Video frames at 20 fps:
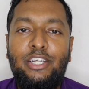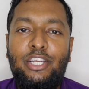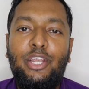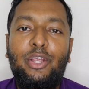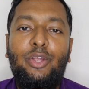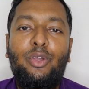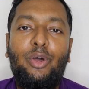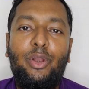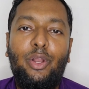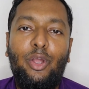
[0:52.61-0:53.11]

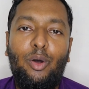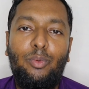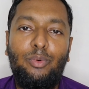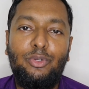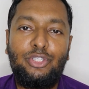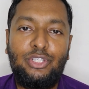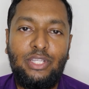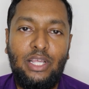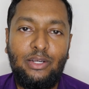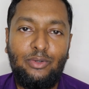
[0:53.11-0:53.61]
শিখরে
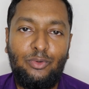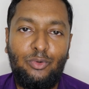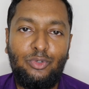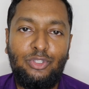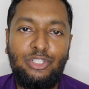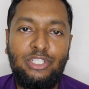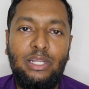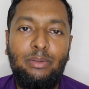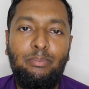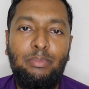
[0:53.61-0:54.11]
অবস্থান
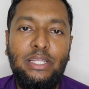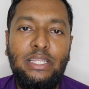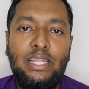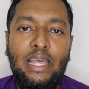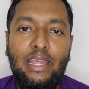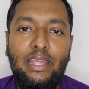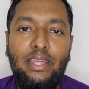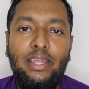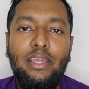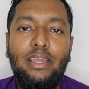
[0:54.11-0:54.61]
করছেন
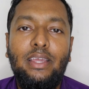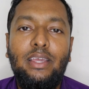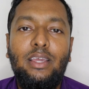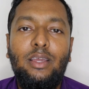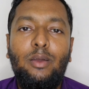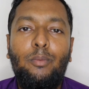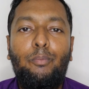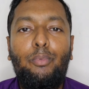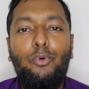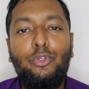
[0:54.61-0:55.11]
বিধায়
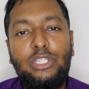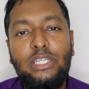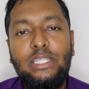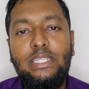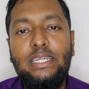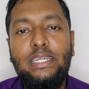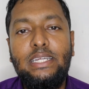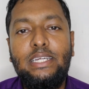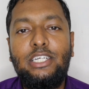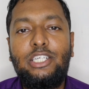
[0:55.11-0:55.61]

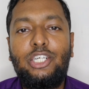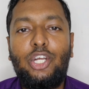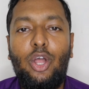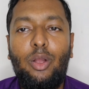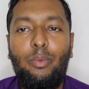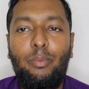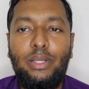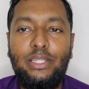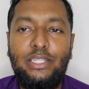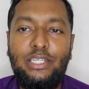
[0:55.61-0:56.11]
প্রতিদিন
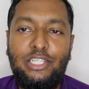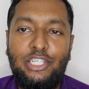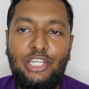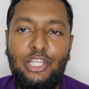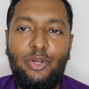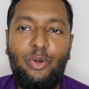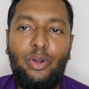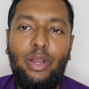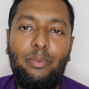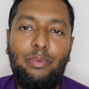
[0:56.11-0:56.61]
সংবাদের
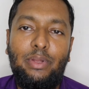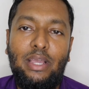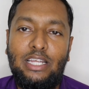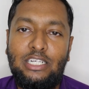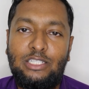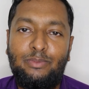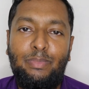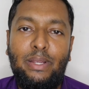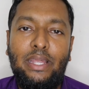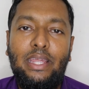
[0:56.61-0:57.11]
শিরোনামে
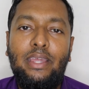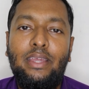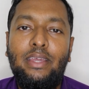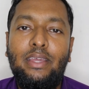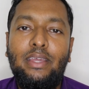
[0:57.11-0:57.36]
আসবে